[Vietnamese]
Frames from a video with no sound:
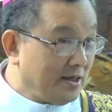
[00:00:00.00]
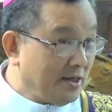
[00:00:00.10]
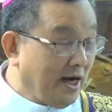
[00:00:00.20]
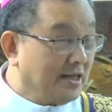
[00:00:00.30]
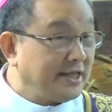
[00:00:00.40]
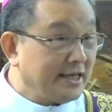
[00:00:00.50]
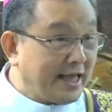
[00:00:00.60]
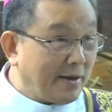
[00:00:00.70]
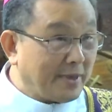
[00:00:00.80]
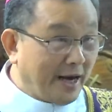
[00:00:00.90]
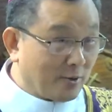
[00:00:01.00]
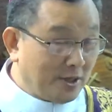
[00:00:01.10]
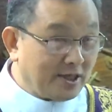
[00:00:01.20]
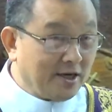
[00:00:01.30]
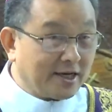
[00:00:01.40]
ở trên tam đảo thì
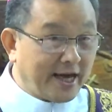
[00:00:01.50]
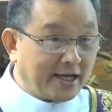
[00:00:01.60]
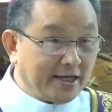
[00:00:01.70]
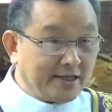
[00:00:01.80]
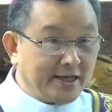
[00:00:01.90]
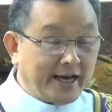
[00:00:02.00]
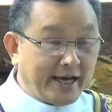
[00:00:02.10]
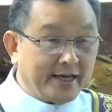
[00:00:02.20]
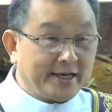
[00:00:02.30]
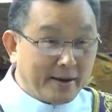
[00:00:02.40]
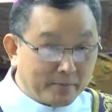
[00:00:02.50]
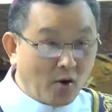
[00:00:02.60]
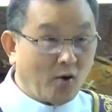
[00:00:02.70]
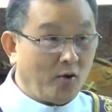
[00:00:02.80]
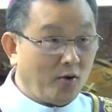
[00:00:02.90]
thường cách ở dưới này 5
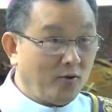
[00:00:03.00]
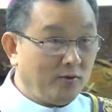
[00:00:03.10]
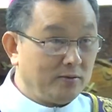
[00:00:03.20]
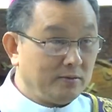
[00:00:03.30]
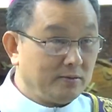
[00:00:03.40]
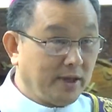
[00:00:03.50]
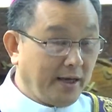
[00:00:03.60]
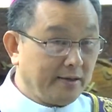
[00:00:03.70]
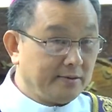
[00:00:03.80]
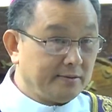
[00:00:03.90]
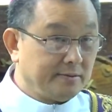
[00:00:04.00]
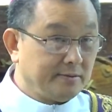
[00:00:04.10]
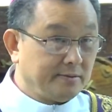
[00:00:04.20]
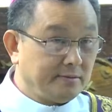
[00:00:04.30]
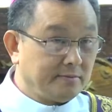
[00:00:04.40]
độ Đấy.
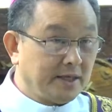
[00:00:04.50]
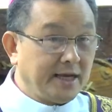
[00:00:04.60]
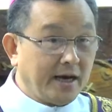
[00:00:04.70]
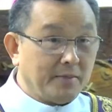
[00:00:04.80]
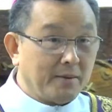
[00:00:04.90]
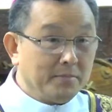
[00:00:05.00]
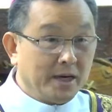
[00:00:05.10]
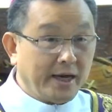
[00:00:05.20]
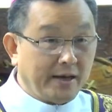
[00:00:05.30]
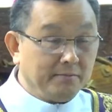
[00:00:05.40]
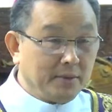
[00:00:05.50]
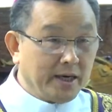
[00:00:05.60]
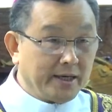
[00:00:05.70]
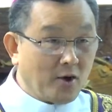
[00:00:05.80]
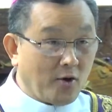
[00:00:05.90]
bây giờ mà 10,
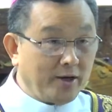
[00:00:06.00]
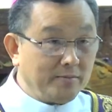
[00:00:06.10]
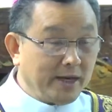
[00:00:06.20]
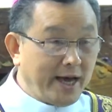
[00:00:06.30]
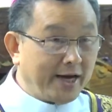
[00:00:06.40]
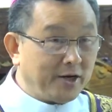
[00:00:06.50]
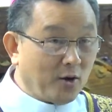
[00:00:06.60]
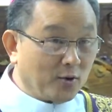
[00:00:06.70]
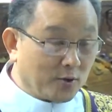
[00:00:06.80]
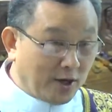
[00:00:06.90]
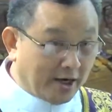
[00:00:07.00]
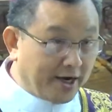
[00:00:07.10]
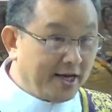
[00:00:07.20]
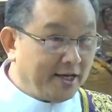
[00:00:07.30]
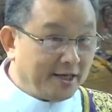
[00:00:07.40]
10 độ hay 12 độ ở
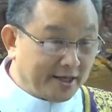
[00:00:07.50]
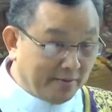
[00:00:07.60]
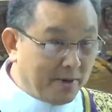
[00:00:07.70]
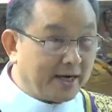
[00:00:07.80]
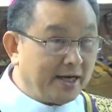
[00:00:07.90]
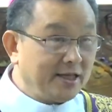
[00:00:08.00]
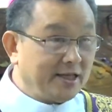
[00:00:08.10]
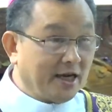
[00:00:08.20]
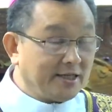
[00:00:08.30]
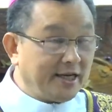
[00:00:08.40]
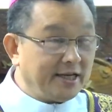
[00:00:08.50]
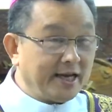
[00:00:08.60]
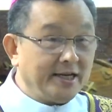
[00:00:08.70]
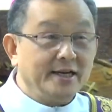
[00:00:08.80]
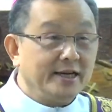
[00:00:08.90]
đây ở Bắc Ninh thì ở trên
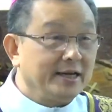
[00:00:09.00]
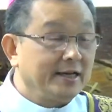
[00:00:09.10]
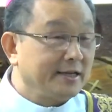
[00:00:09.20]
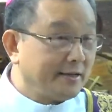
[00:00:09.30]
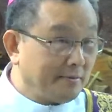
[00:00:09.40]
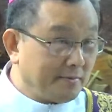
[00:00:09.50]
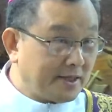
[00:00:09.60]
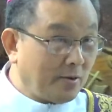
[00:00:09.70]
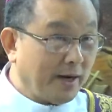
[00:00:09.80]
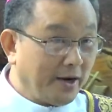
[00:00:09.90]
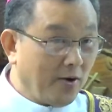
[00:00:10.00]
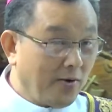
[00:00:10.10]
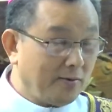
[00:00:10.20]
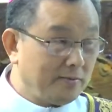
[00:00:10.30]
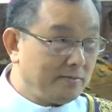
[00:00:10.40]
đấy 6 7 độ
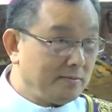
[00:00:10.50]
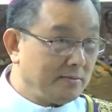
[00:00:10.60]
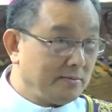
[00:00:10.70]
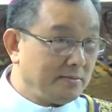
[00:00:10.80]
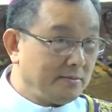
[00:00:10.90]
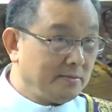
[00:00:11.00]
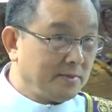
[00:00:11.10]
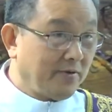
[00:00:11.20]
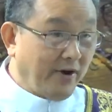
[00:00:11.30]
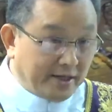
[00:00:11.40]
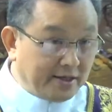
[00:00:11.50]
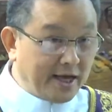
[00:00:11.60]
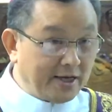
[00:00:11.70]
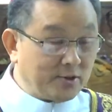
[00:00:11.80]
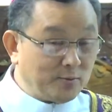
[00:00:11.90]
và như
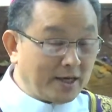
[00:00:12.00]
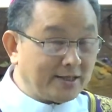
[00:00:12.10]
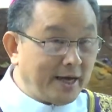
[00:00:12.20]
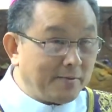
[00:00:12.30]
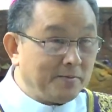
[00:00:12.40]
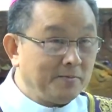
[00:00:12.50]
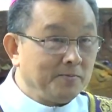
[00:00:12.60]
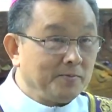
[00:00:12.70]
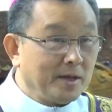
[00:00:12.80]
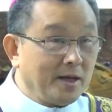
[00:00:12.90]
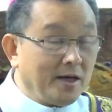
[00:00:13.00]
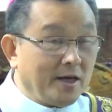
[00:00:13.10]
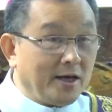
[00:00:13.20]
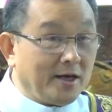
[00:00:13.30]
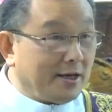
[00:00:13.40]
thế chúng ta xem
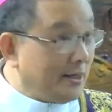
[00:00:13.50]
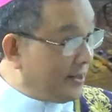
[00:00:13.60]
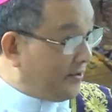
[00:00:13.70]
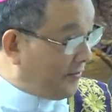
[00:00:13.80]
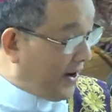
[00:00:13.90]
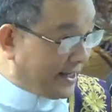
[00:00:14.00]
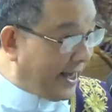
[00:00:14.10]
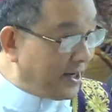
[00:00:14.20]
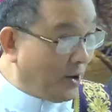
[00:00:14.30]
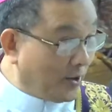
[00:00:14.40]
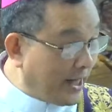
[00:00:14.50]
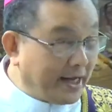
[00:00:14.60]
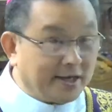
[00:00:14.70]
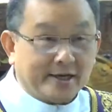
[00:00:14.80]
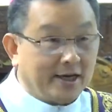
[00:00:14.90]
phải thay đổi cách
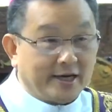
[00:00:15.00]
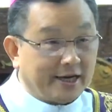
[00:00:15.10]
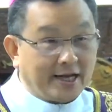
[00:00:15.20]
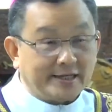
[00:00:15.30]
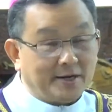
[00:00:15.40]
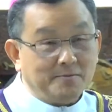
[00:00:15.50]
ờ, cách sống.